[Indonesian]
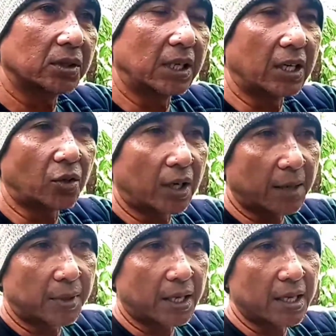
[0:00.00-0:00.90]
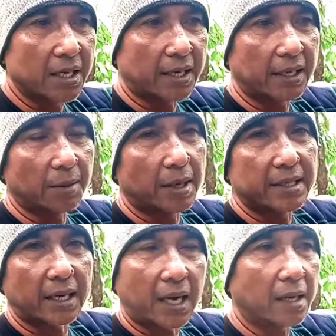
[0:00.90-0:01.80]
jika saudara berkeinginan dengan
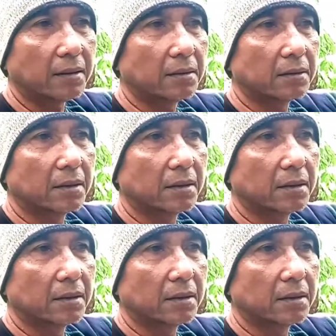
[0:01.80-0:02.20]
bajaka